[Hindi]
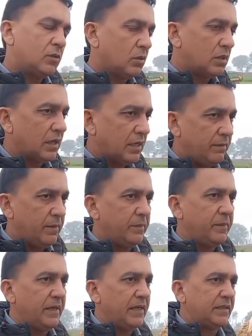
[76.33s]
तोकड़ गाबन
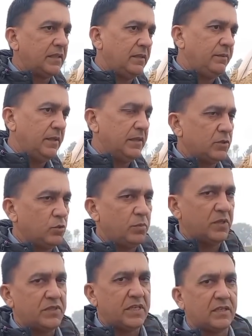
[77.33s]
भी है तीन महीने से
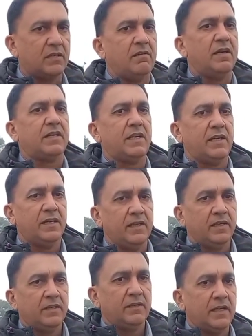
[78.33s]
ऊपर चेक करवा के
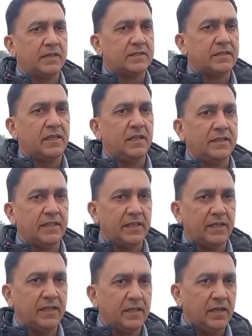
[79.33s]
हाँ जी से ले
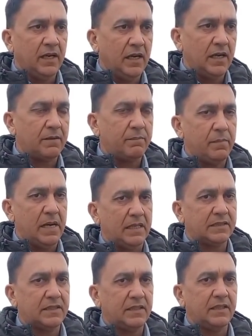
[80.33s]
जाए हर
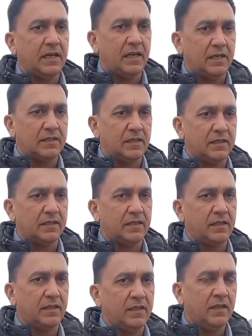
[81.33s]
बात की हर थर्ण
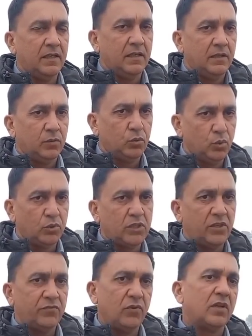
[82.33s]
की दूध
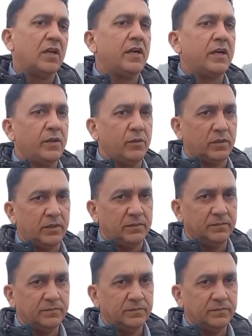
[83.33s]
की फुल गारंटी होगी